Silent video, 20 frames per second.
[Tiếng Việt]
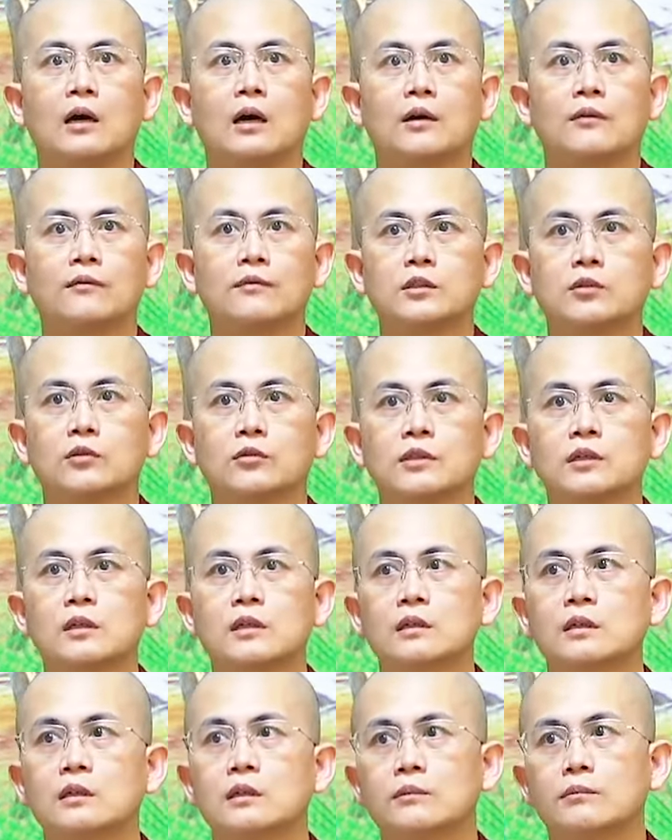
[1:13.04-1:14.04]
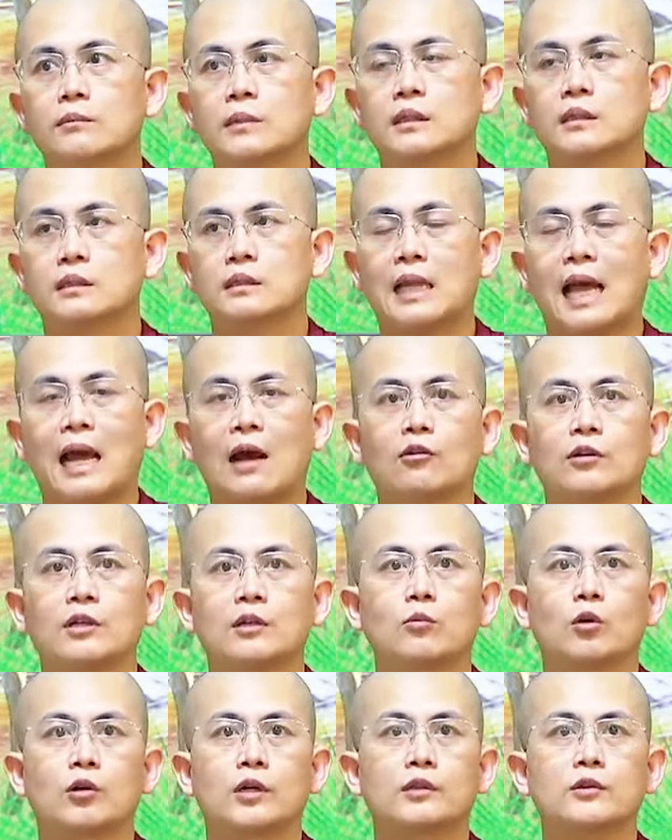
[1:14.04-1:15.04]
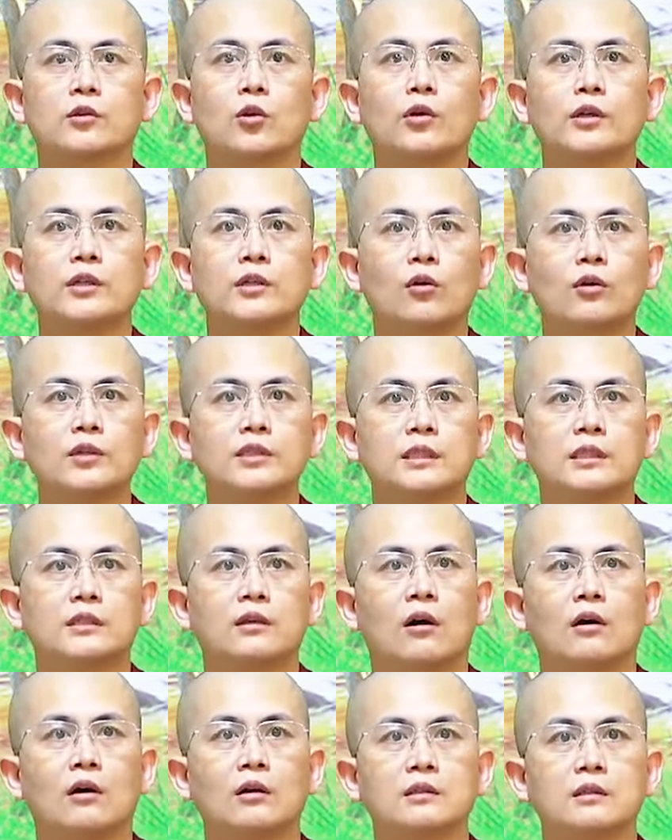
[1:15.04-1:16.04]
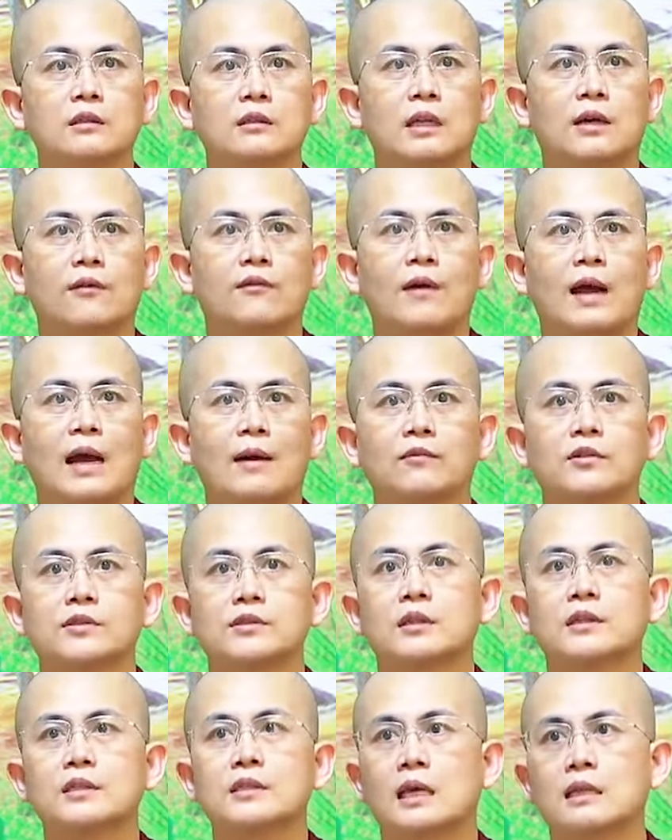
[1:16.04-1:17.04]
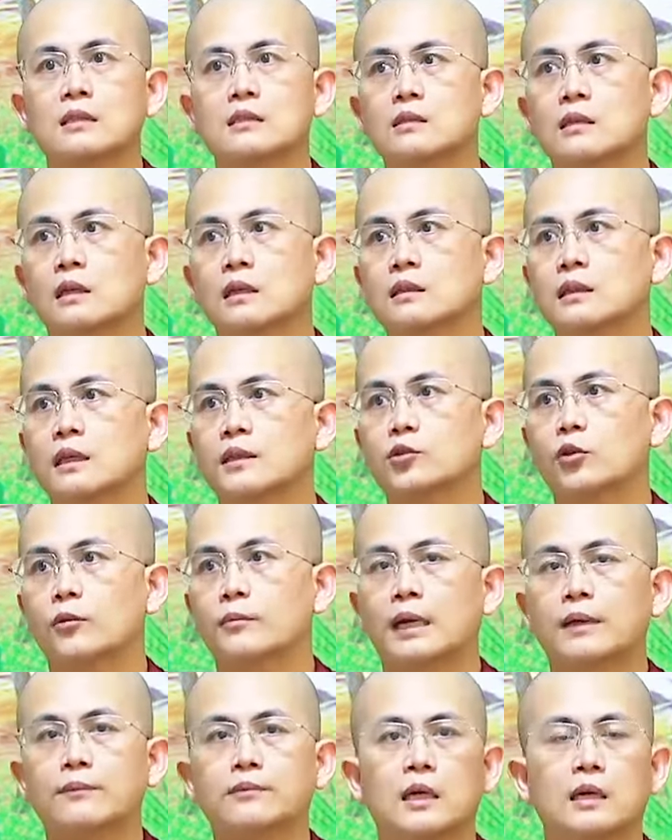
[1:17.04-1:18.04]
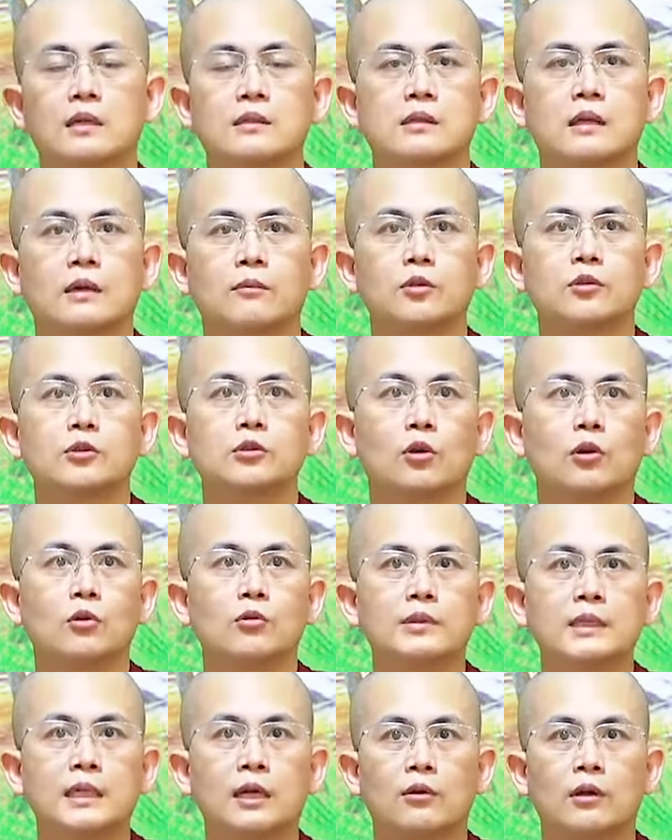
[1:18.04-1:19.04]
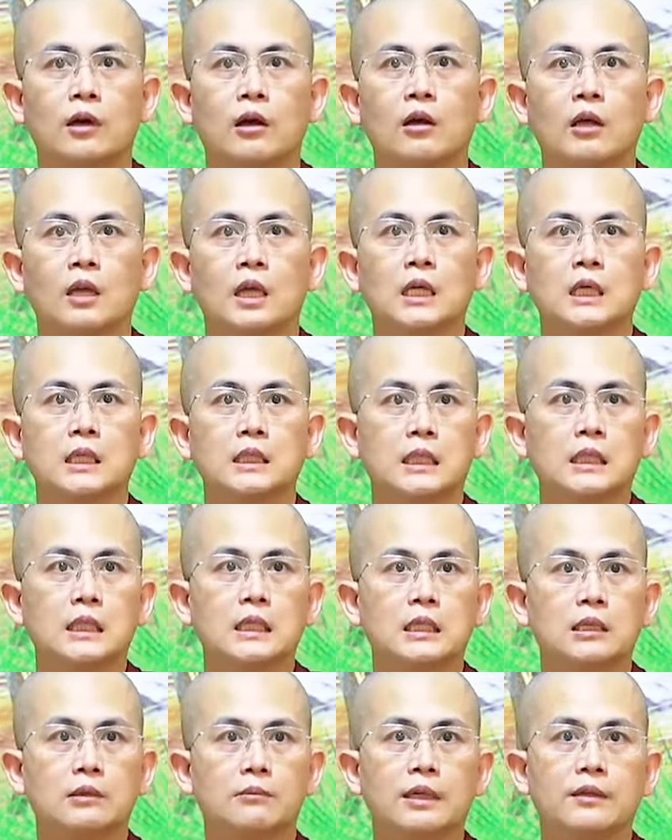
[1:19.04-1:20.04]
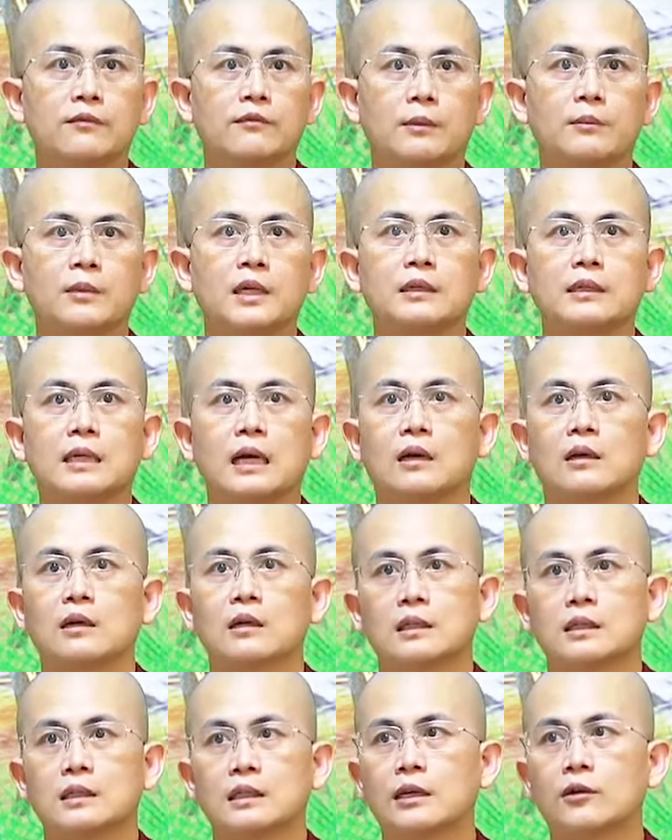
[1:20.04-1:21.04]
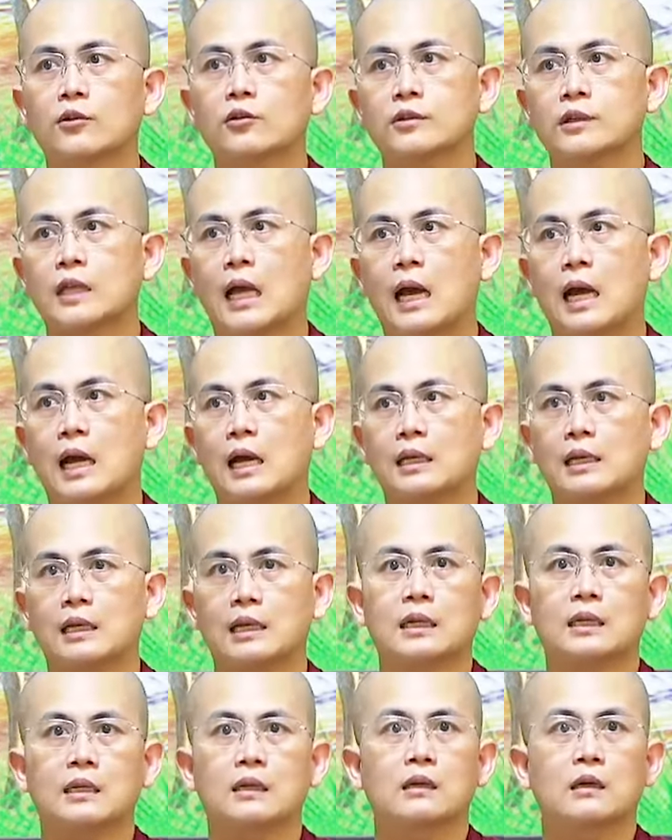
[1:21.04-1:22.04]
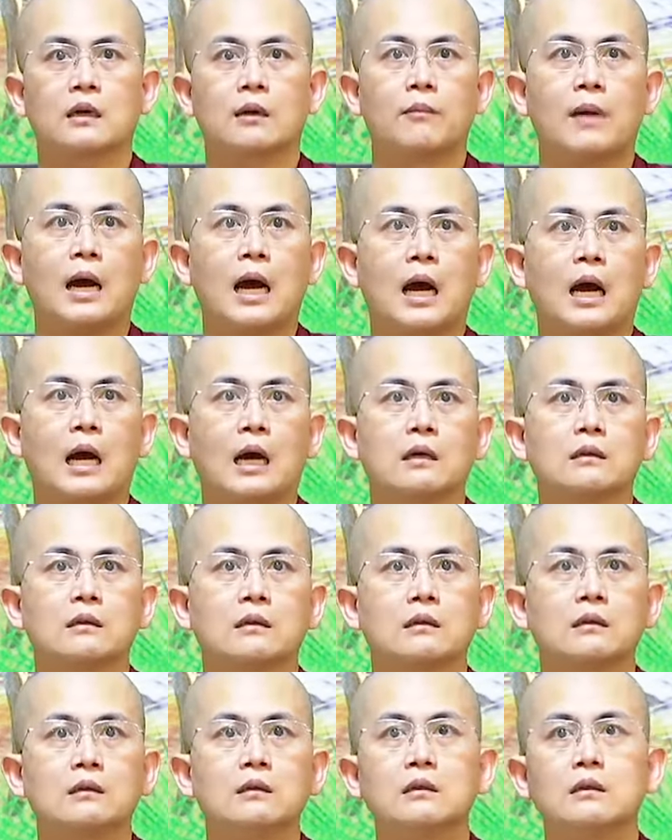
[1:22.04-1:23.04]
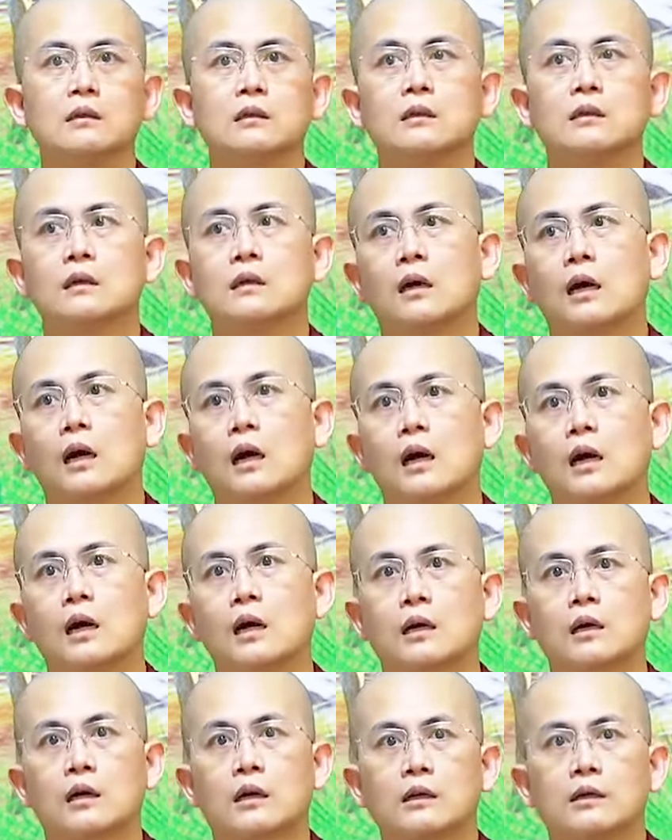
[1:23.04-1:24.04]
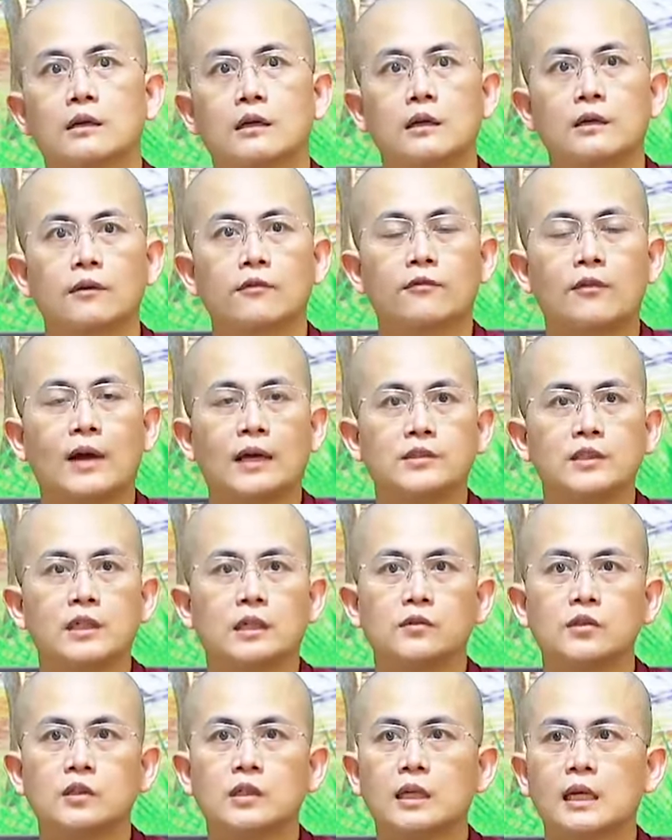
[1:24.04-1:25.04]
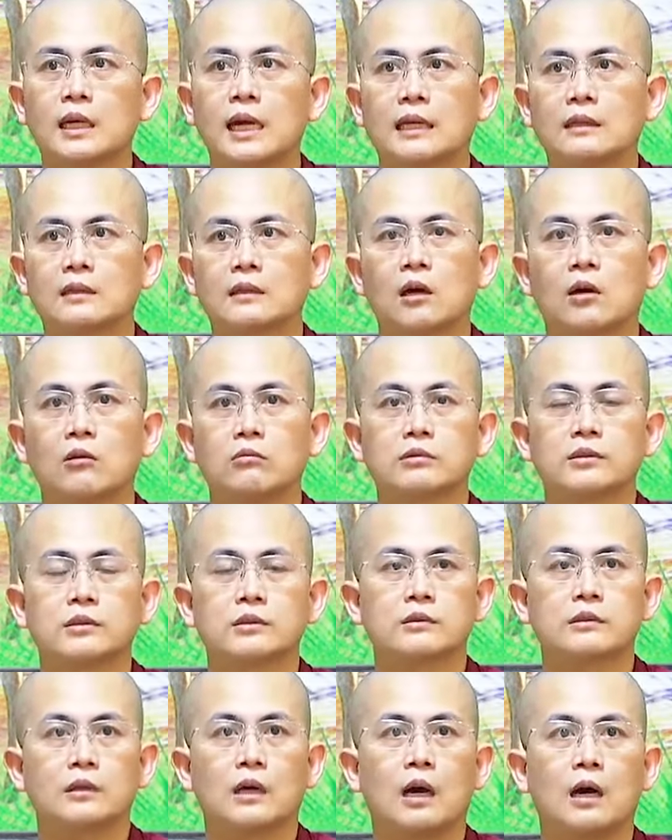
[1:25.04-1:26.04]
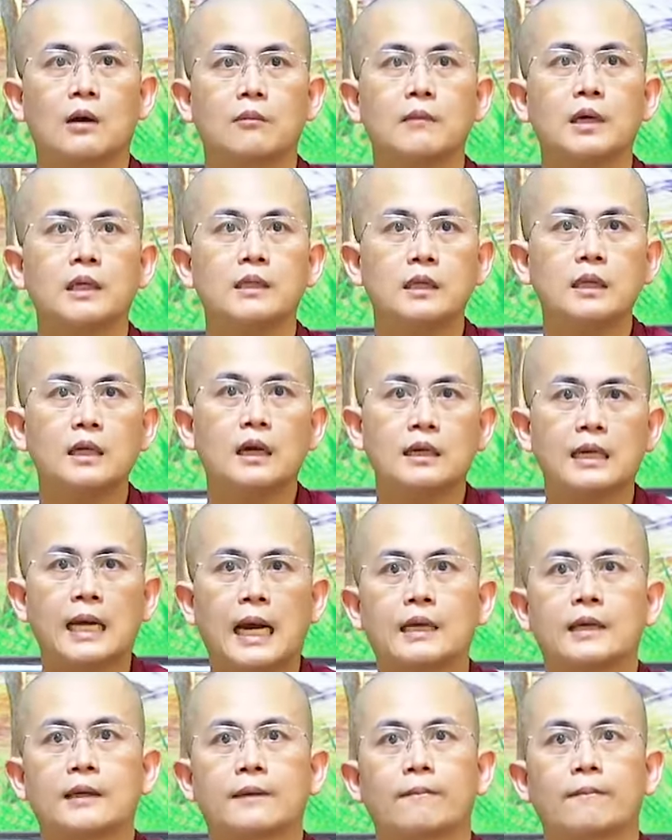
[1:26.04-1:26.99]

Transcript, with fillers: ví dụ như mình tạo nên một cái tội lỗi gì đó như là phạm giới sát sinh hay trộm cắp tà dâm nói dối uống rượu đó thì mình phải biết rằng nếu ta mà cứ uh, uh, phát triển những cái hành động uh, bất thiện này